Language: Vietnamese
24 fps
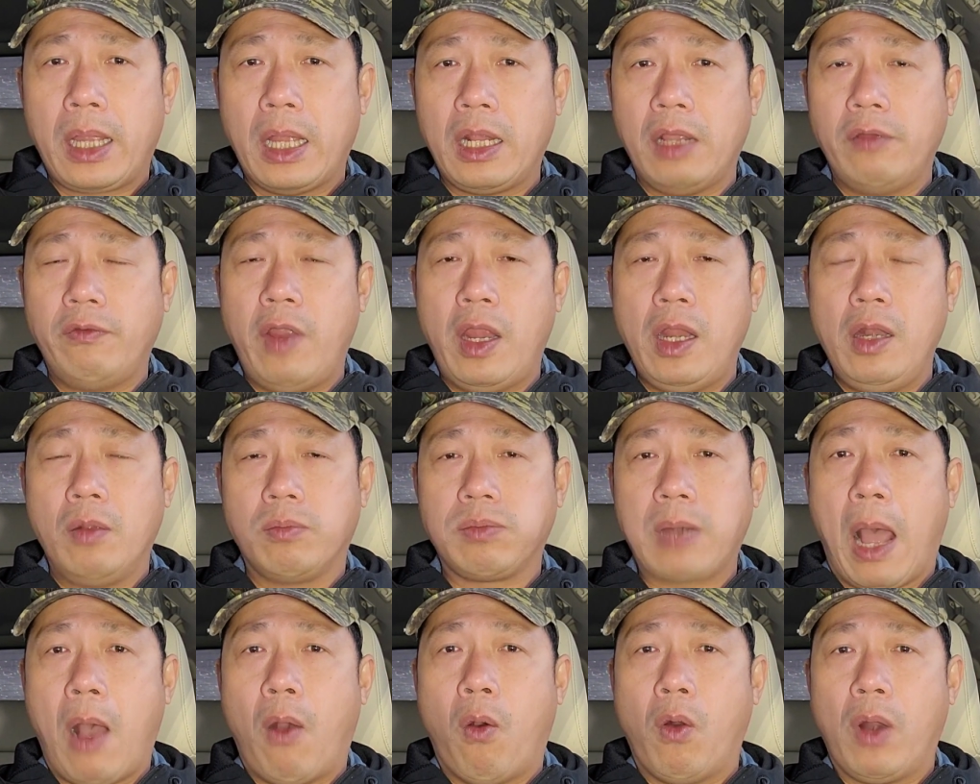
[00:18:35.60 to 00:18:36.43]
cái tivi
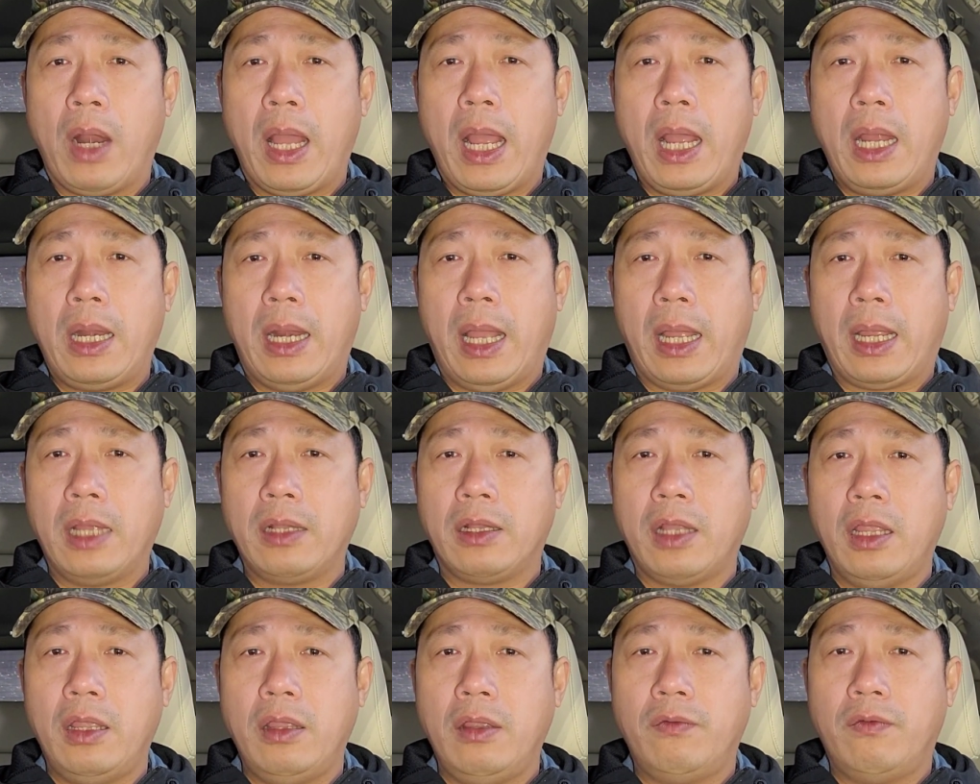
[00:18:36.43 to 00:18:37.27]
lúc đầu đó là
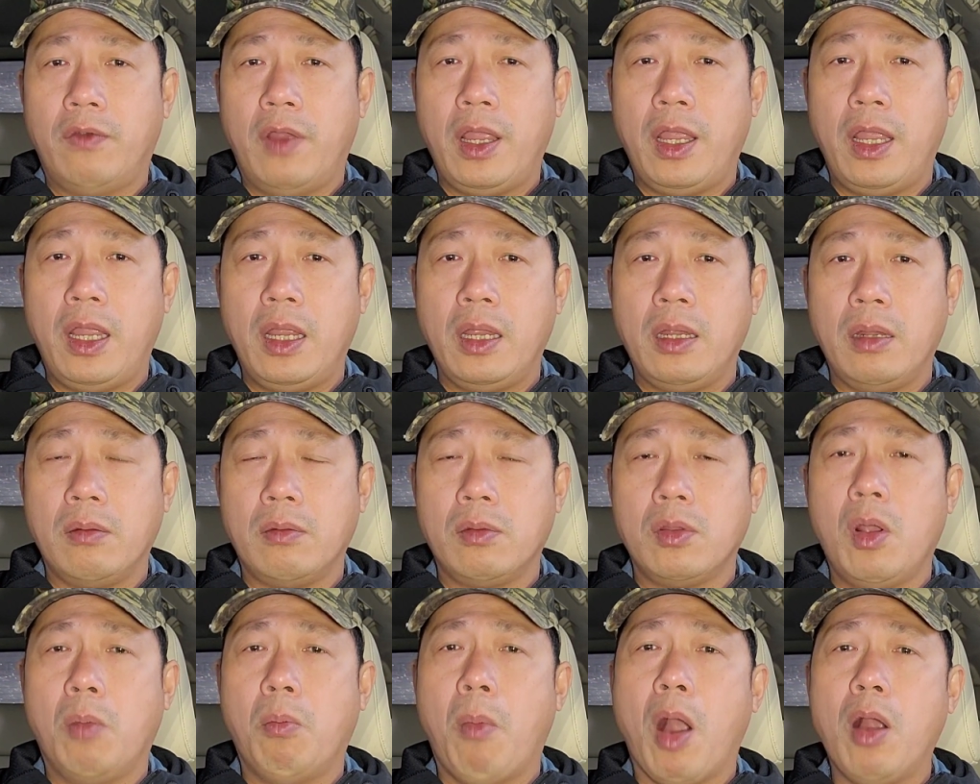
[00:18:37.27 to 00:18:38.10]
cái tivi
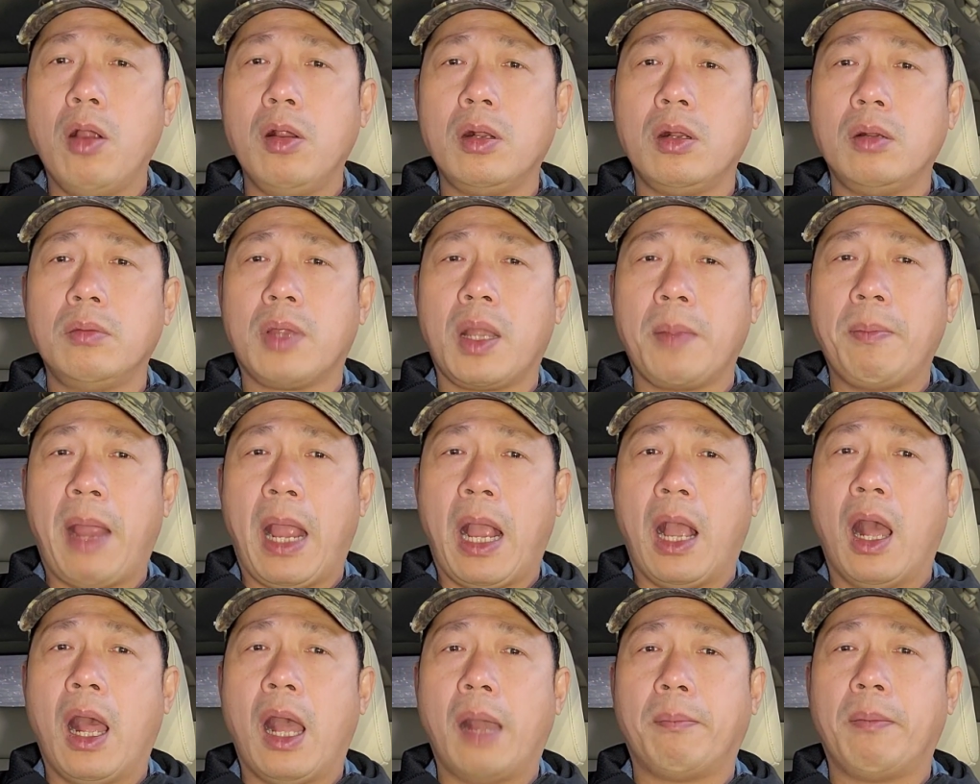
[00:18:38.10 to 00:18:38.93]
nó bự cái
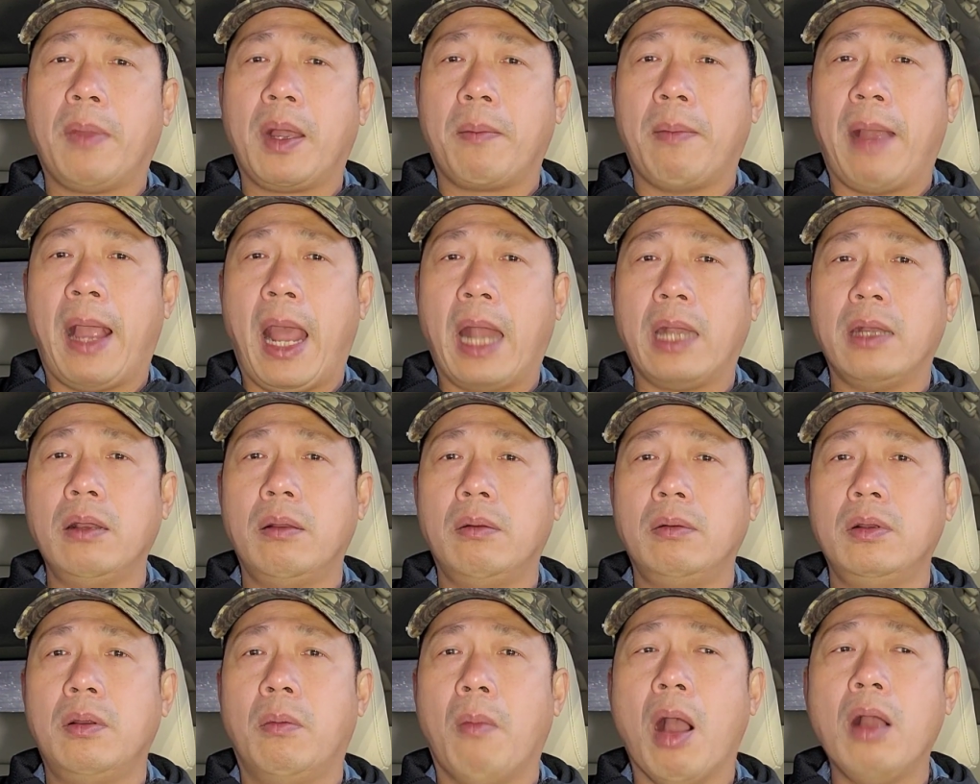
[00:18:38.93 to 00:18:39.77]
màn mất cái màn
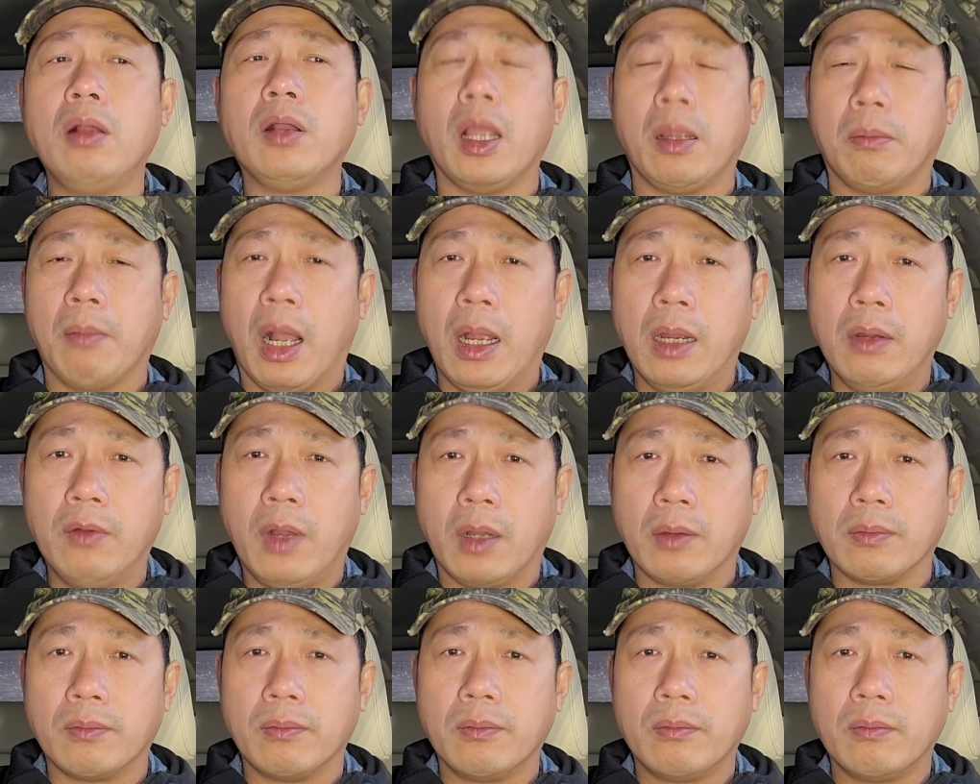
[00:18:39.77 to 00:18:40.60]
ảnh nó bự thiệt bự
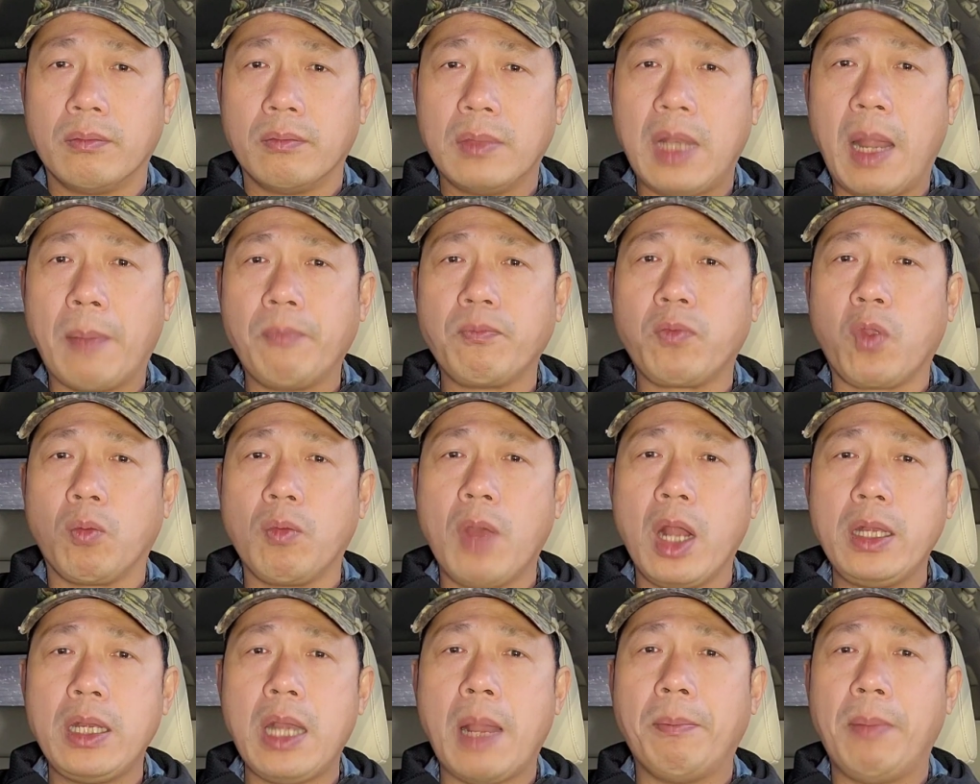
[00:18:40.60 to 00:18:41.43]
đúng không 50
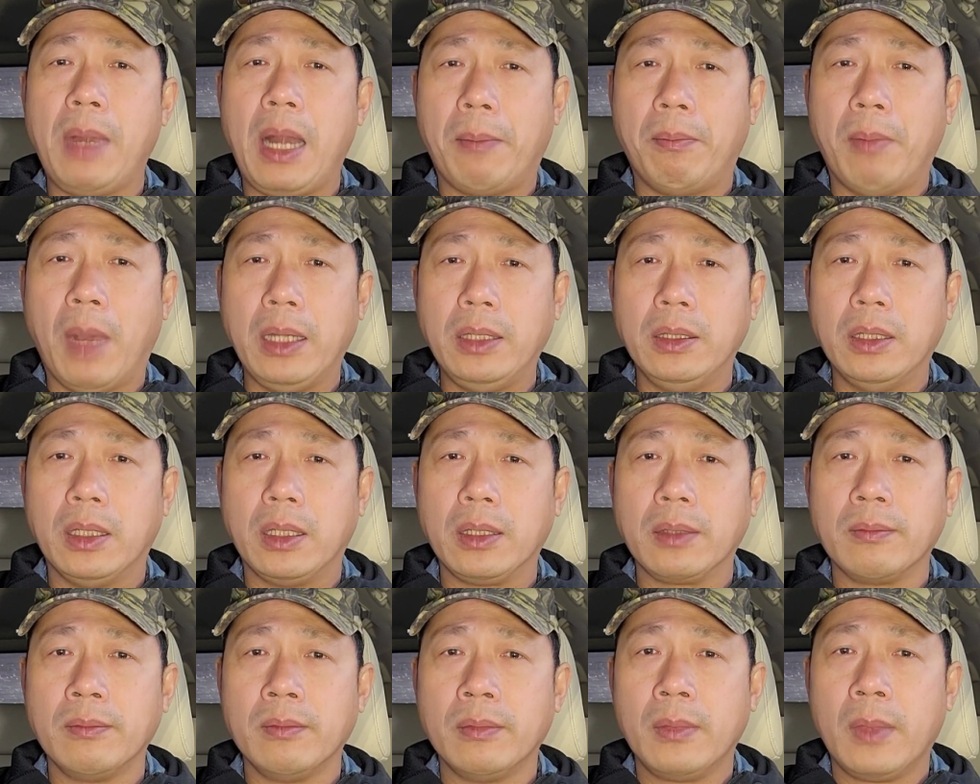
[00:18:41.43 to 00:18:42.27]
inch 55 inch
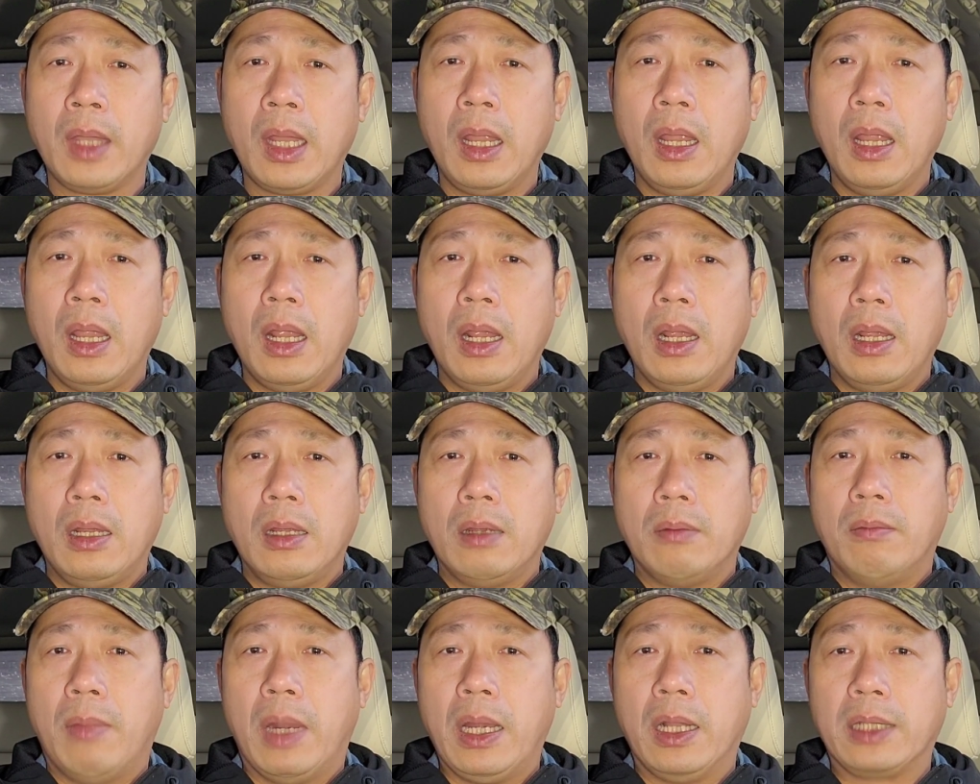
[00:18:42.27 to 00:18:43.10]
nữa
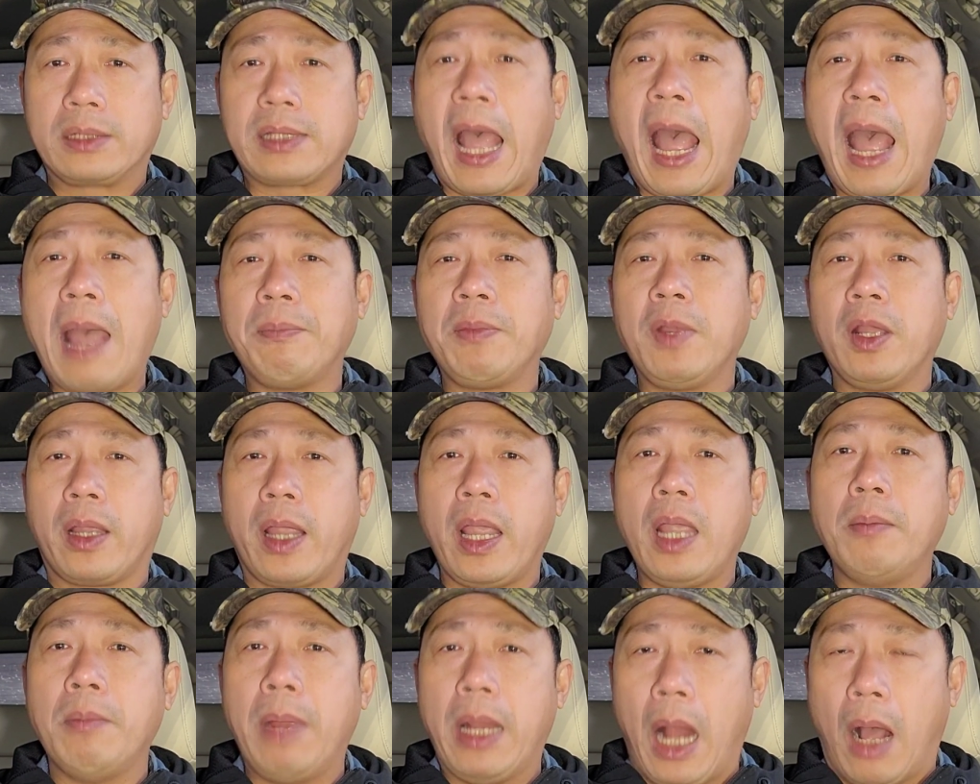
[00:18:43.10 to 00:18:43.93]
mình nói 8
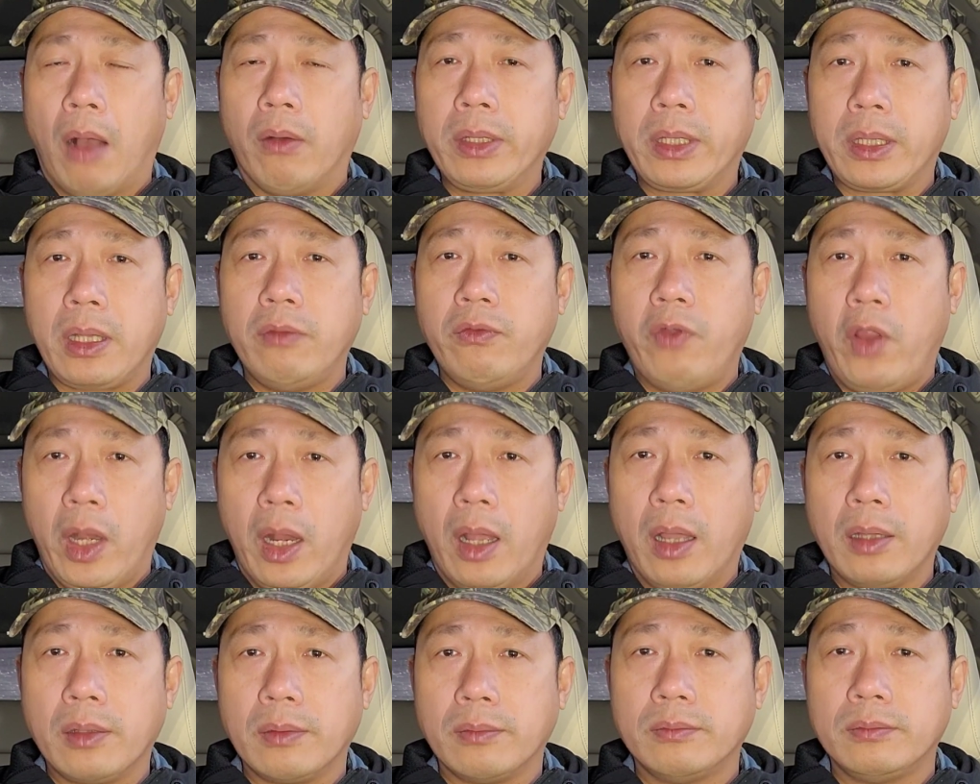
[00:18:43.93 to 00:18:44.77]
người khiêng mới nổi
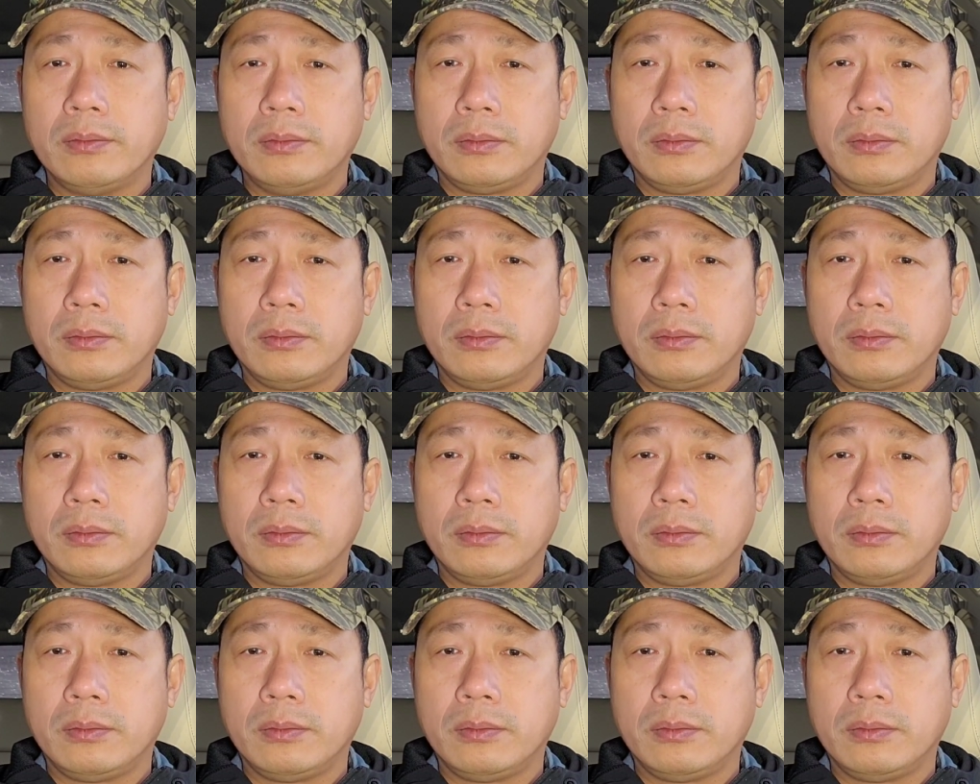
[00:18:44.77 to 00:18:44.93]
tivi đó